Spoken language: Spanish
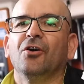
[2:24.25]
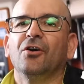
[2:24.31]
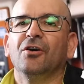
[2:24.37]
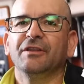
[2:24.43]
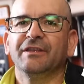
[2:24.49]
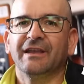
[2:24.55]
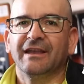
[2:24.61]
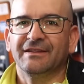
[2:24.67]

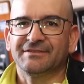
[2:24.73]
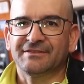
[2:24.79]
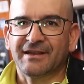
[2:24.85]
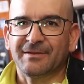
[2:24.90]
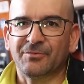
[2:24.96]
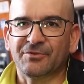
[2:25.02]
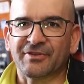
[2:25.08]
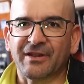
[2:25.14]
Hoy
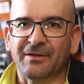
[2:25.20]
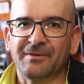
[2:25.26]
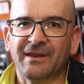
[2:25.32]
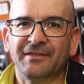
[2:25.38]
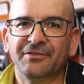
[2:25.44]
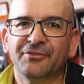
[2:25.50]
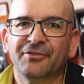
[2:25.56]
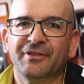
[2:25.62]
estamos
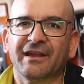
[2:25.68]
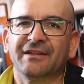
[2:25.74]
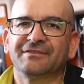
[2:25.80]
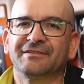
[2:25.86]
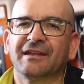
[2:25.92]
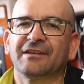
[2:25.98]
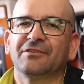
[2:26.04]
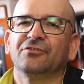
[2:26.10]
hablando de
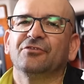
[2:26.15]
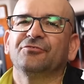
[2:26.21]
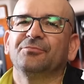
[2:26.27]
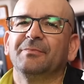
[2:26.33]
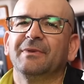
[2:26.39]
gastarnos